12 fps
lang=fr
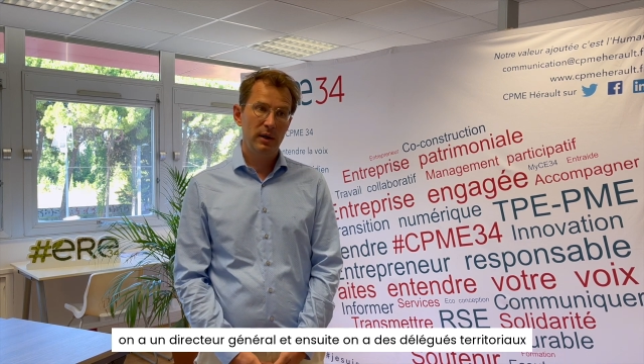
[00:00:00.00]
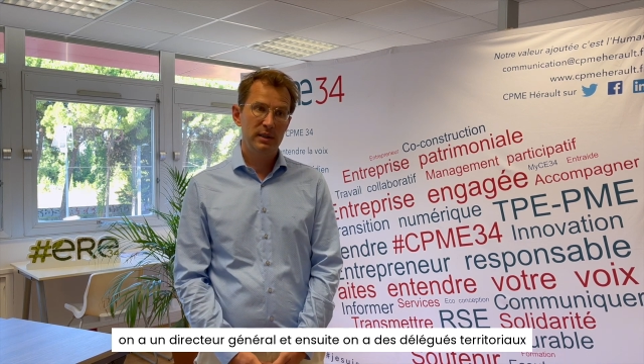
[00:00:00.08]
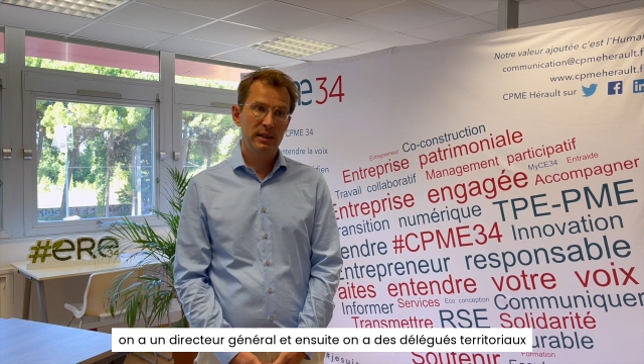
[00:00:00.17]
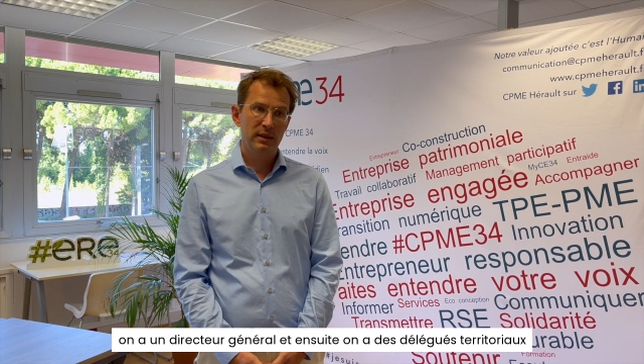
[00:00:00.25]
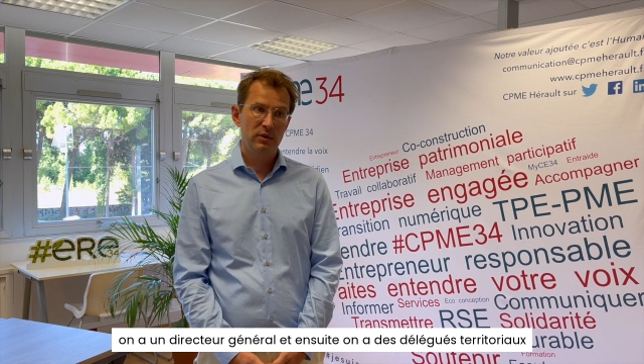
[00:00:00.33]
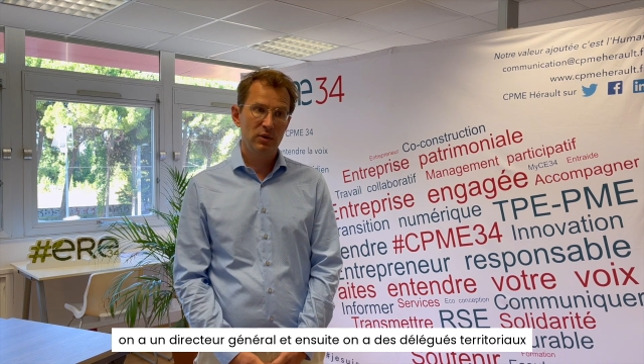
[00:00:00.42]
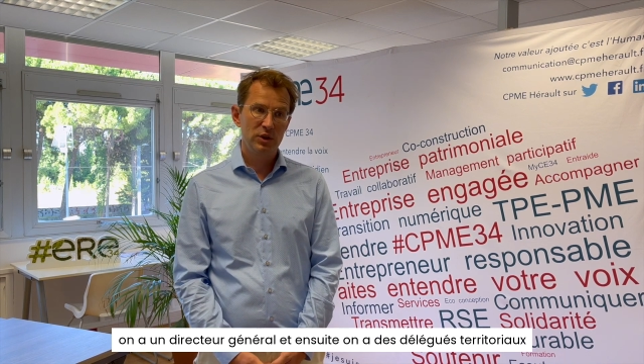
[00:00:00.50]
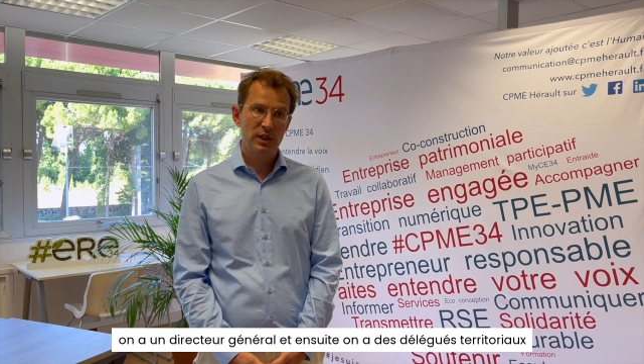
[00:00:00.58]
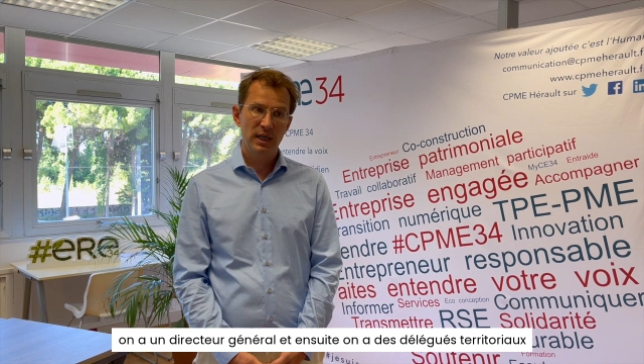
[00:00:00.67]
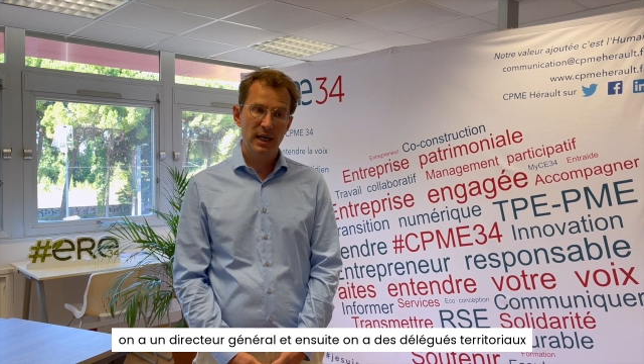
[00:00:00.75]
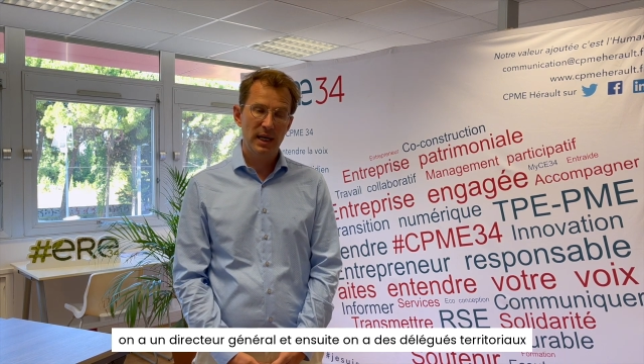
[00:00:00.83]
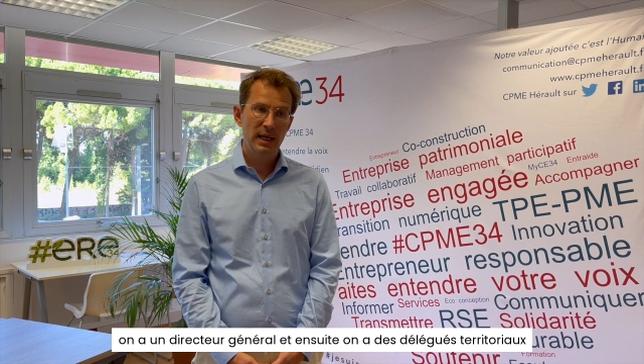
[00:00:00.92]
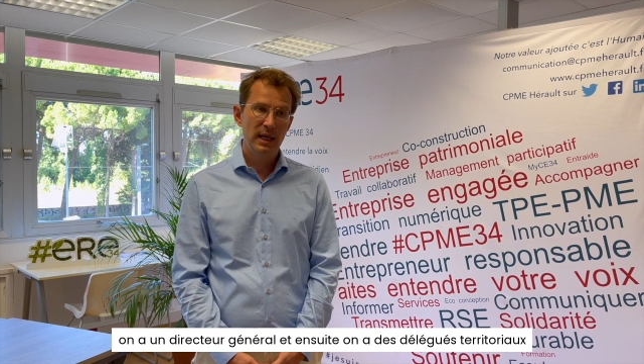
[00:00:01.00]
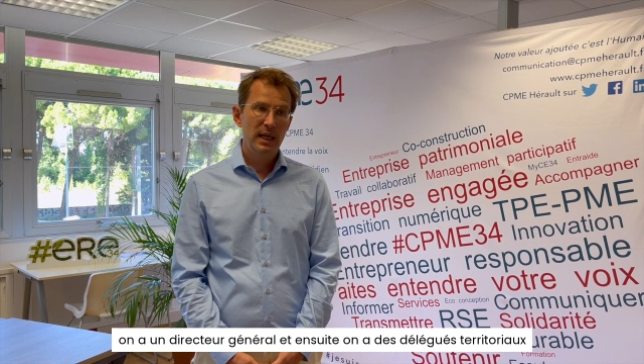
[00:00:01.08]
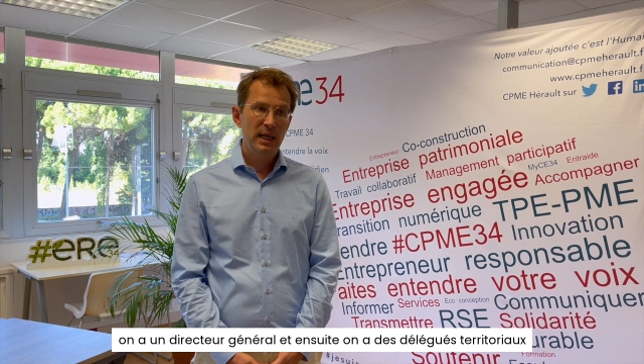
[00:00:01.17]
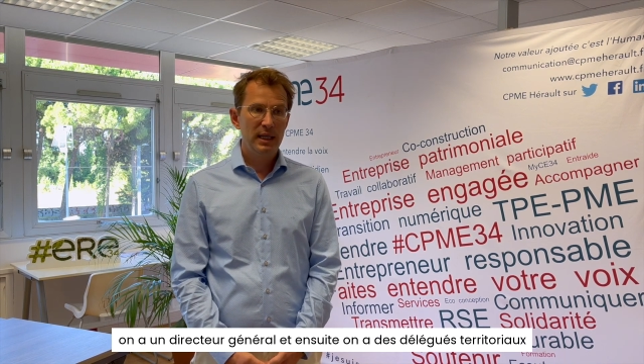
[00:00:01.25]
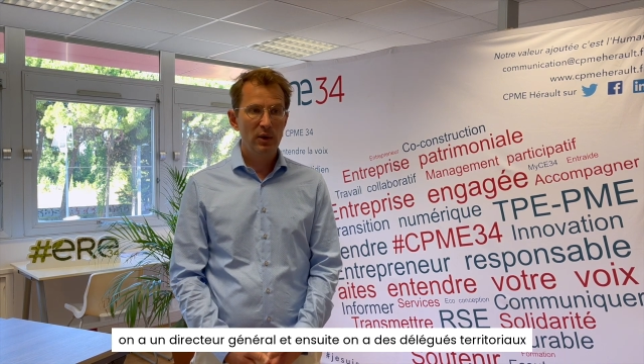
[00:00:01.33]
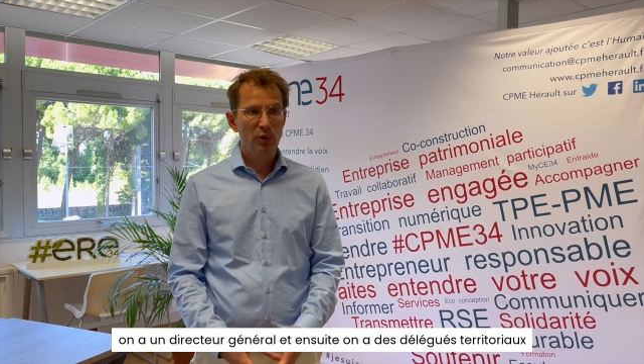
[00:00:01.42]
un directeur général,
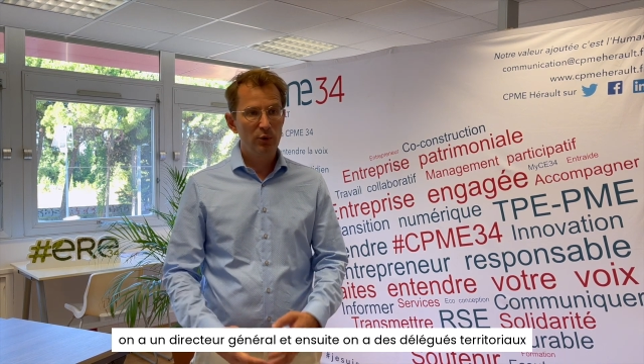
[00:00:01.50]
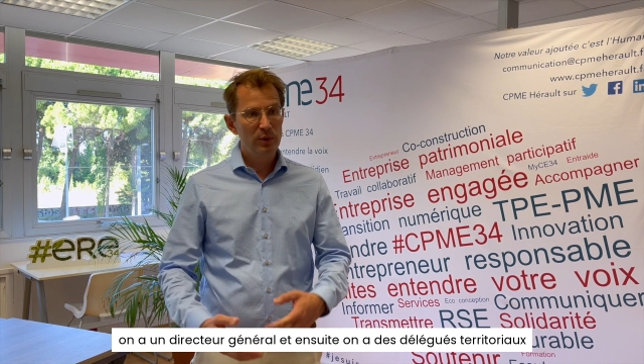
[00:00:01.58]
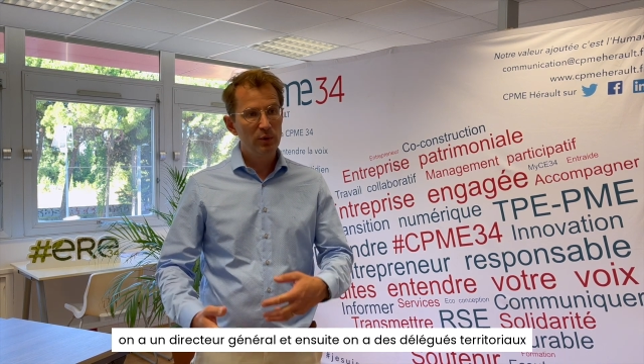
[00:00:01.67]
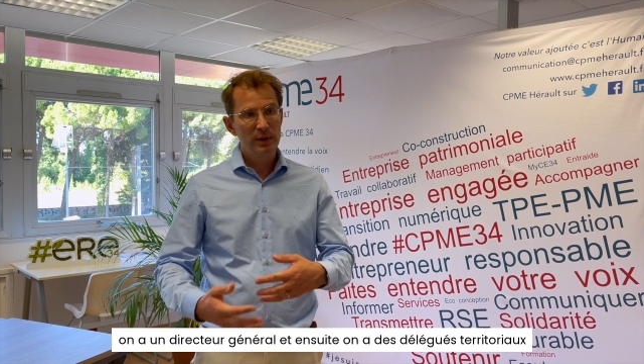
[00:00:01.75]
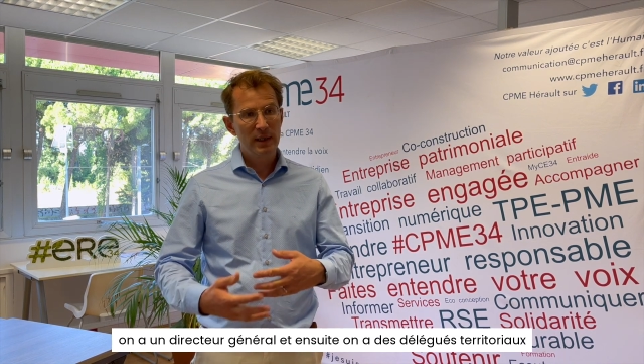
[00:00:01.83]
et ensuite